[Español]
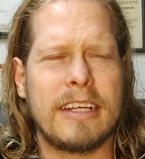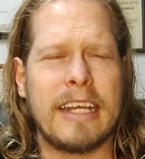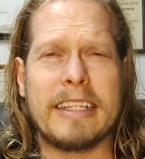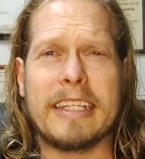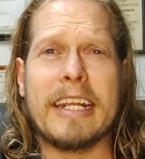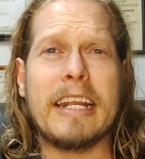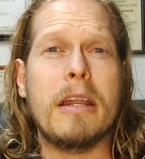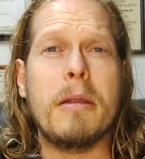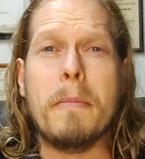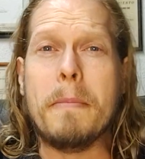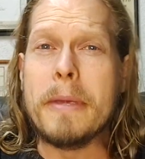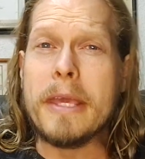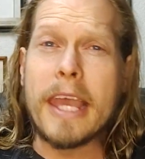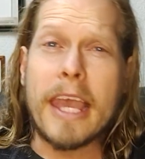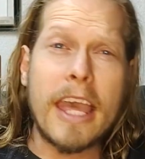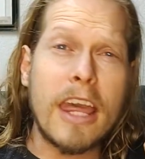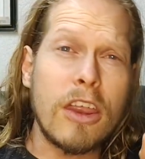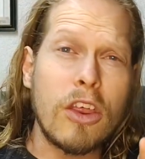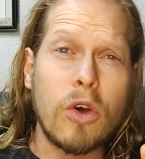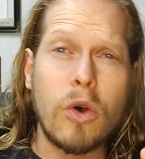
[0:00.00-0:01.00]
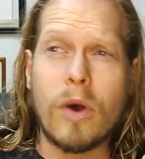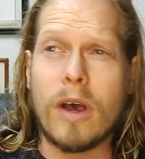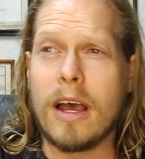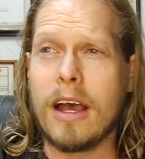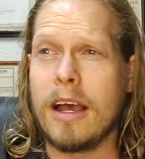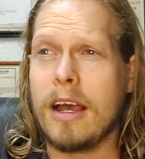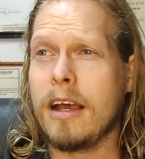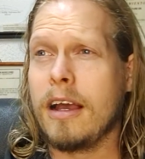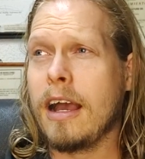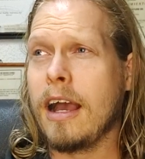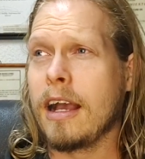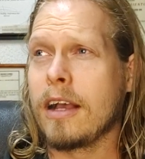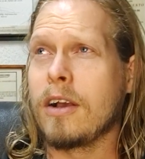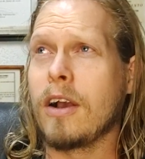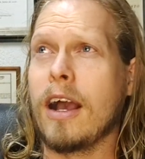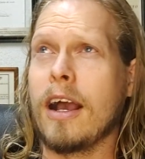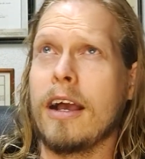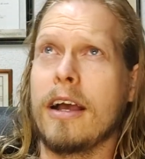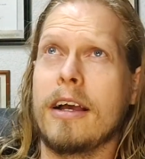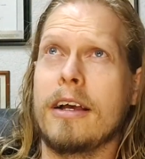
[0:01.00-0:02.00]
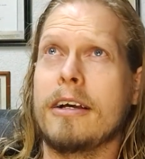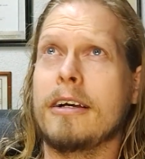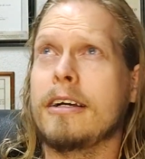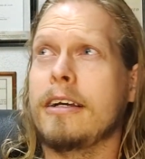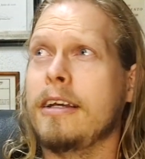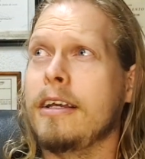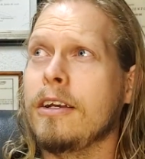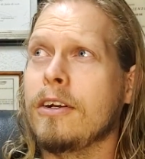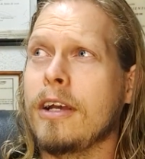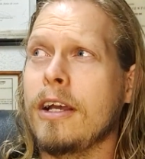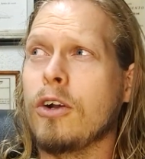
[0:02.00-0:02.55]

que tienen miedo a,